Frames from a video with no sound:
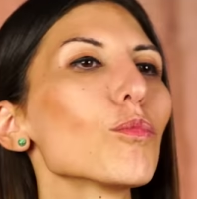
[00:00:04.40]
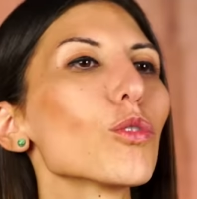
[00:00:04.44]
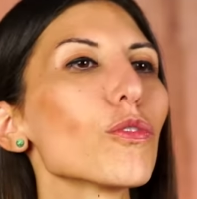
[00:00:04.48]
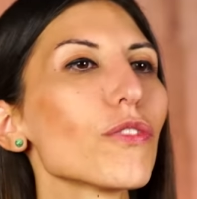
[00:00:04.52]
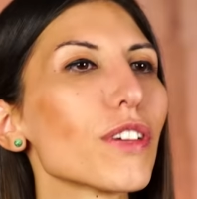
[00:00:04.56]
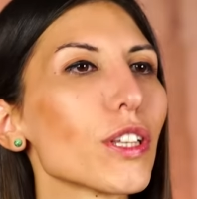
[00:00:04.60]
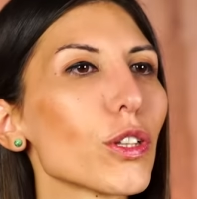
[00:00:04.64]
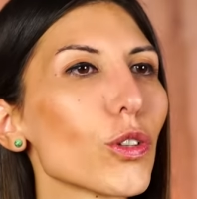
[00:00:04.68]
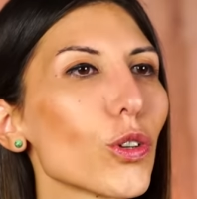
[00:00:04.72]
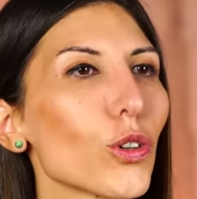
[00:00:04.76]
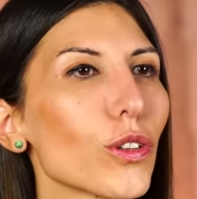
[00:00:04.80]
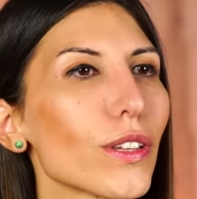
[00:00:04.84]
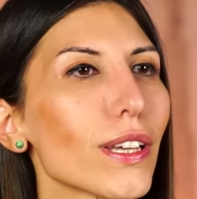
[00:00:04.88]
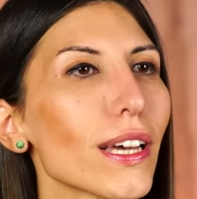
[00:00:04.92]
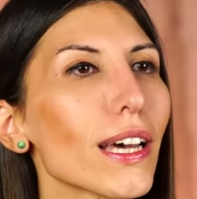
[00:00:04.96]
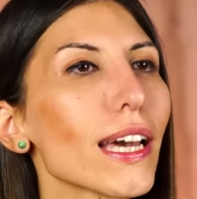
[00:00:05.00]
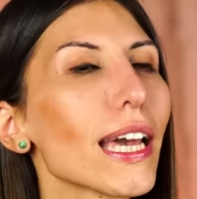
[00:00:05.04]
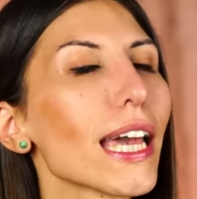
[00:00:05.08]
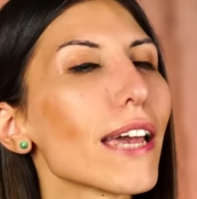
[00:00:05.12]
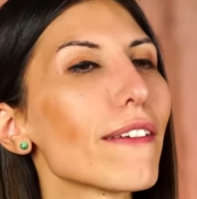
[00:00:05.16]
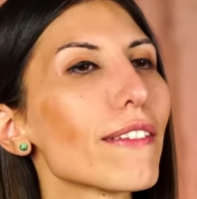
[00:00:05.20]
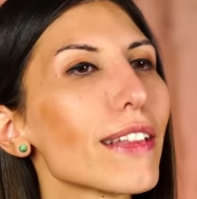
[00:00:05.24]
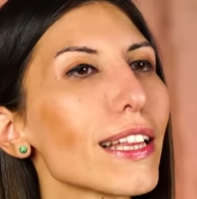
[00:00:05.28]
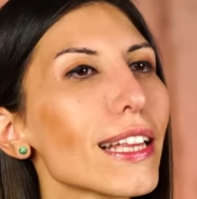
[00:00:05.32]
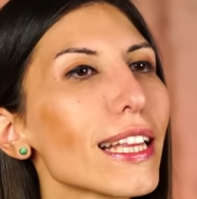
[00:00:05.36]
Bu videoda
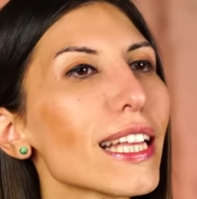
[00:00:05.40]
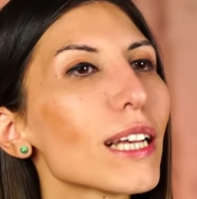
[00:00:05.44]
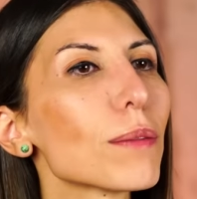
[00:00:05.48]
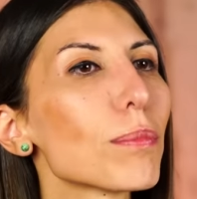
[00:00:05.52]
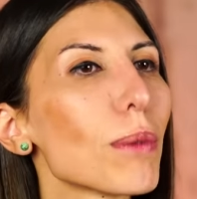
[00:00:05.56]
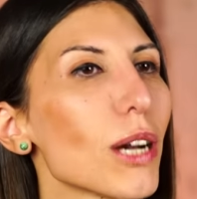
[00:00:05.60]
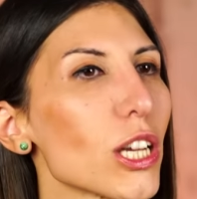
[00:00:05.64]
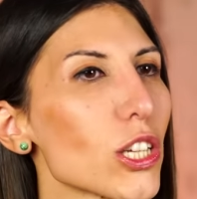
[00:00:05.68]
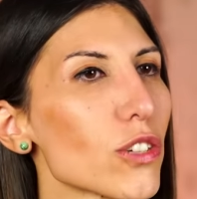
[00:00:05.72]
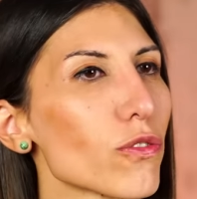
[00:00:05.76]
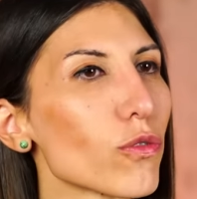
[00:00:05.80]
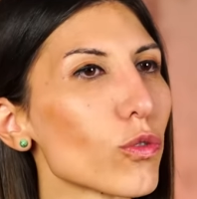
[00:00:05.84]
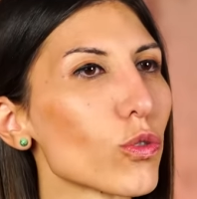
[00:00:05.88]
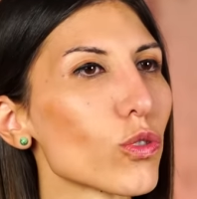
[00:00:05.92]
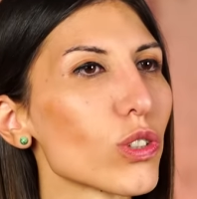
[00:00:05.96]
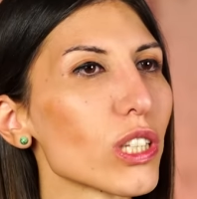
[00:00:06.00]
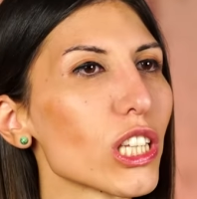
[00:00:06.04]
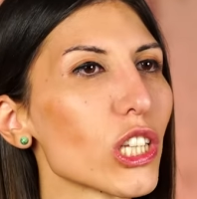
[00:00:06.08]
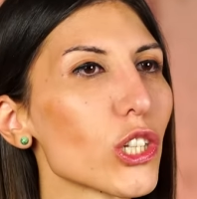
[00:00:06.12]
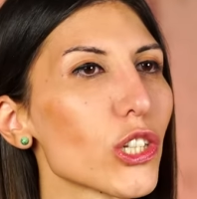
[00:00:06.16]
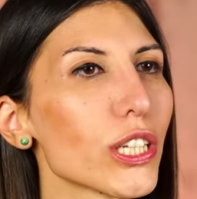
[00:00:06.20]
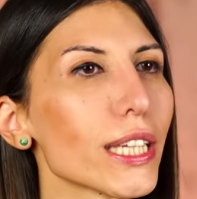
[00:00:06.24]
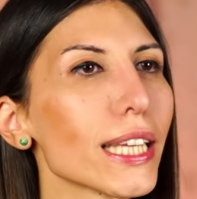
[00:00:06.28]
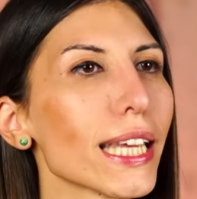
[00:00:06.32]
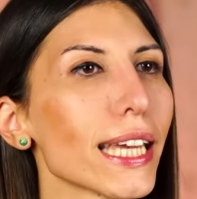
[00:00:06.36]
evlilik
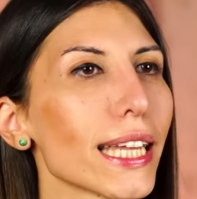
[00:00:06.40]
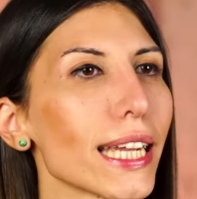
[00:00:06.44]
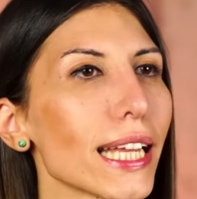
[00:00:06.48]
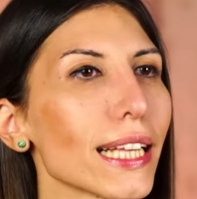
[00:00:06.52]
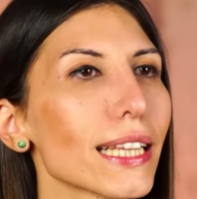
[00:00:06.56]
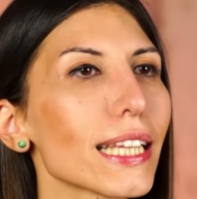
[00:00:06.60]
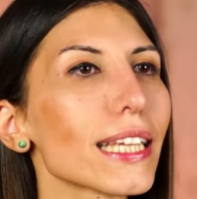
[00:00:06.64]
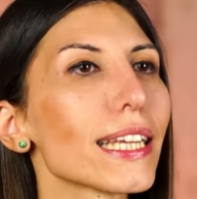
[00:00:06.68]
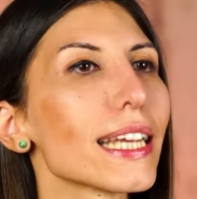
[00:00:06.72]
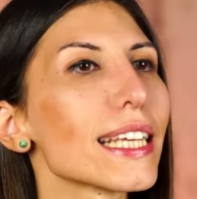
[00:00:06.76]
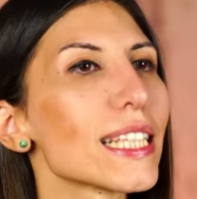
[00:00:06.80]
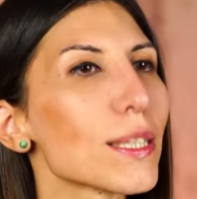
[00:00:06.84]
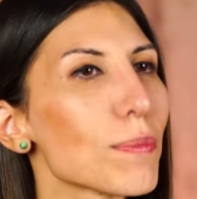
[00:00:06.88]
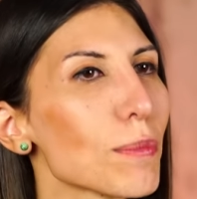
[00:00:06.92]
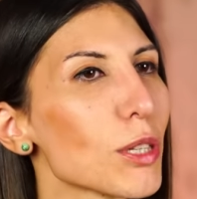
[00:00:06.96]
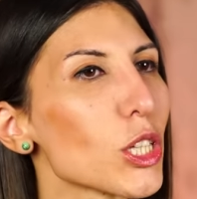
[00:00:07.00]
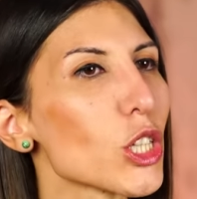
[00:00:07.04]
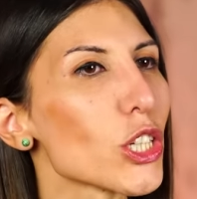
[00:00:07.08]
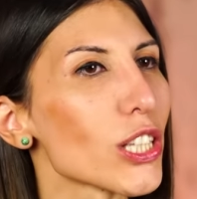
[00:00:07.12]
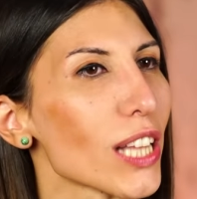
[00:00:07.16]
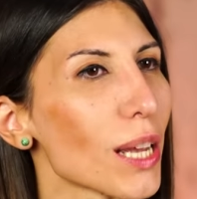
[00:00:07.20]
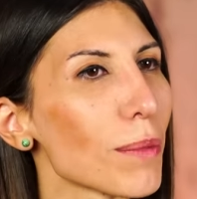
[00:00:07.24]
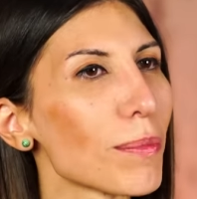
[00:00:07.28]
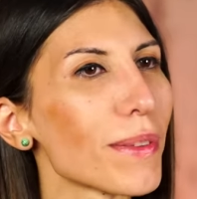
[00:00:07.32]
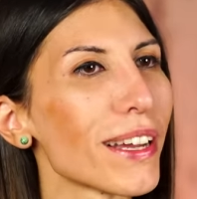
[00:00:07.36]
başvurusu için gerekli resmi
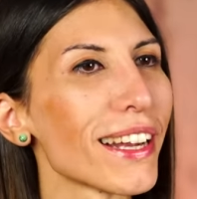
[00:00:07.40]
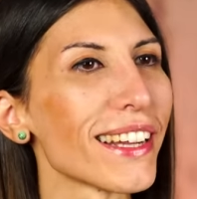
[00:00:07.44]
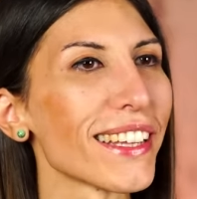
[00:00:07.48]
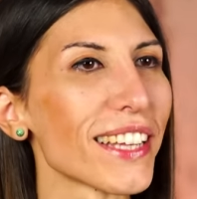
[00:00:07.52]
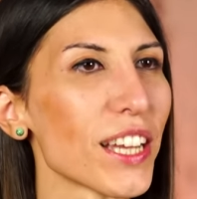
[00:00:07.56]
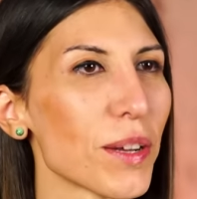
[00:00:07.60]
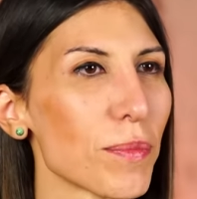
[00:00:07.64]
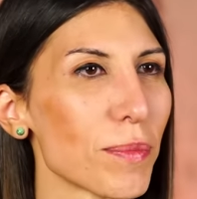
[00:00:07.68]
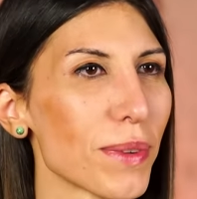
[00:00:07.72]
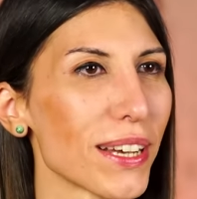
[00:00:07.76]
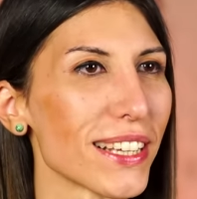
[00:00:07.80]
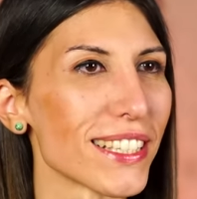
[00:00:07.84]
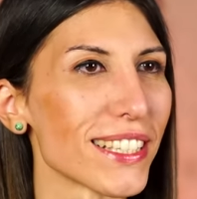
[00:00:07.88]
işlemlerden